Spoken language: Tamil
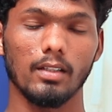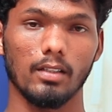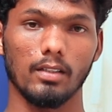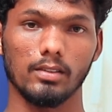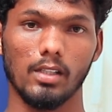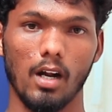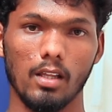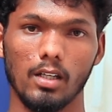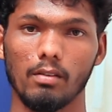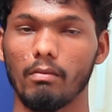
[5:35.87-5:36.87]
இந்த
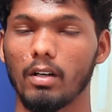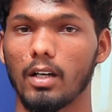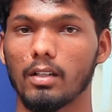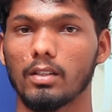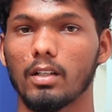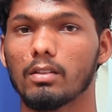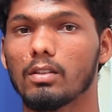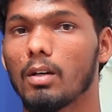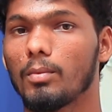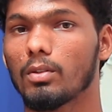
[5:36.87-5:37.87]
சனாதன விவகாரத்தில்
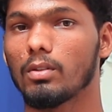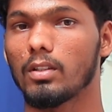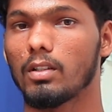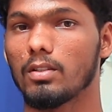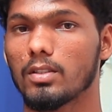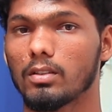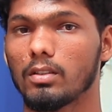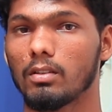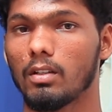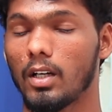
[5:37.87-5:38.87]
இந்தியா முழுக்க
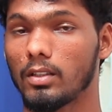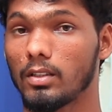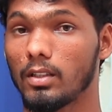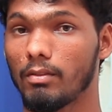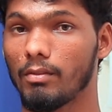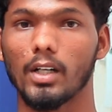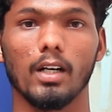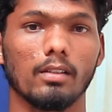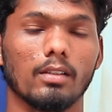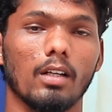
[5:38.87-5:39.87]
எதிரொலித்தது அந்த
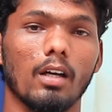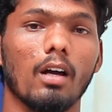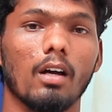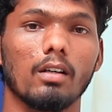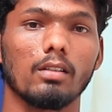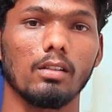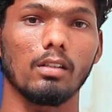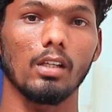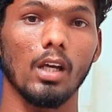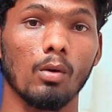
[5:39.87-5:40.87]
விவகாரத்தில்
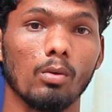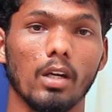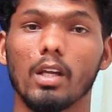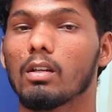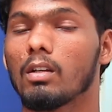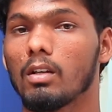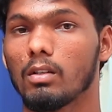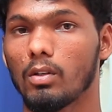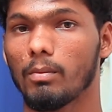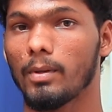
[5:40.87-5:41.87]
இந்தியா கூட்டணி
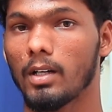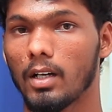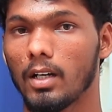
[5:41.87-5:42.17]
குறிப்பாக